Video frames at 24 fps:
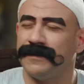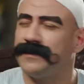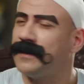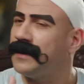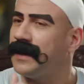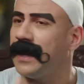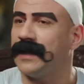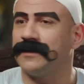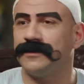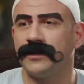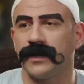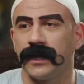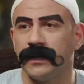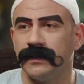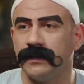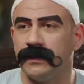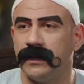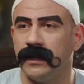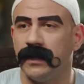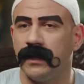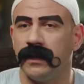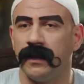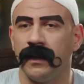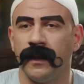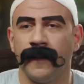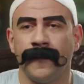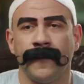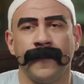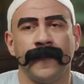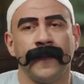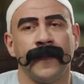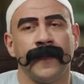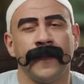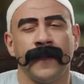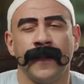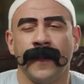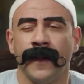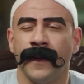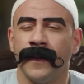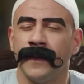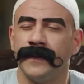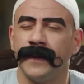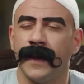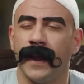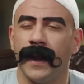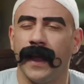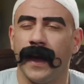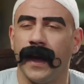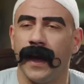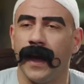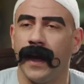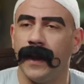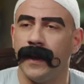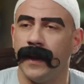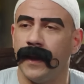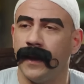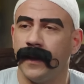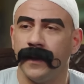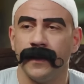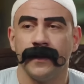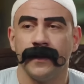بنت الحاج قنديل جلعانة